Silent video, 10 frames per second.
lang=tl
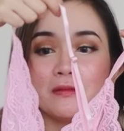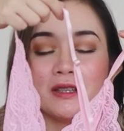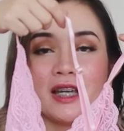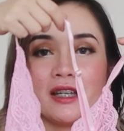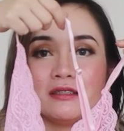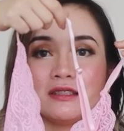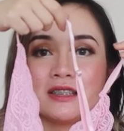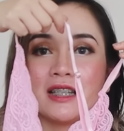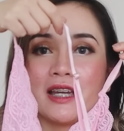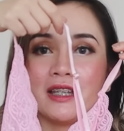yan,
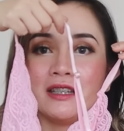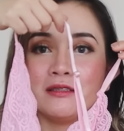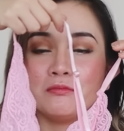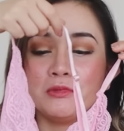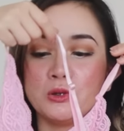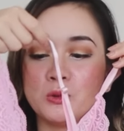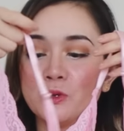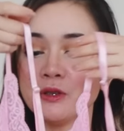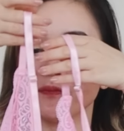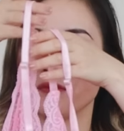side
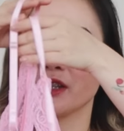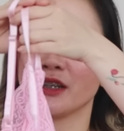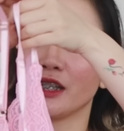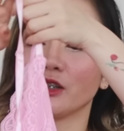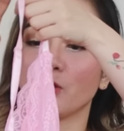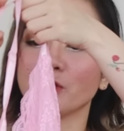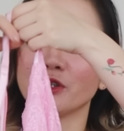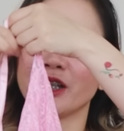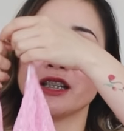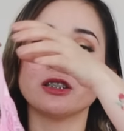view netong
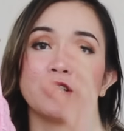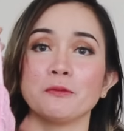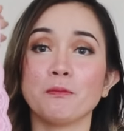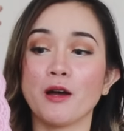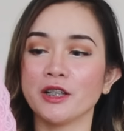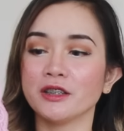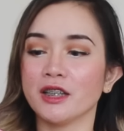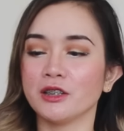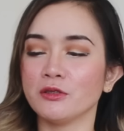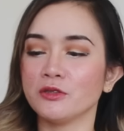dress or part
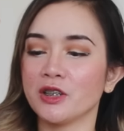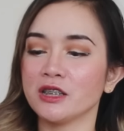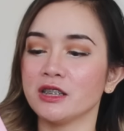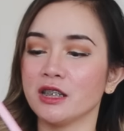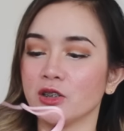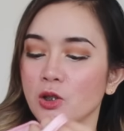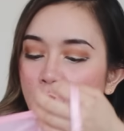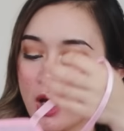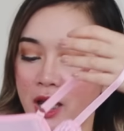netong dress na to.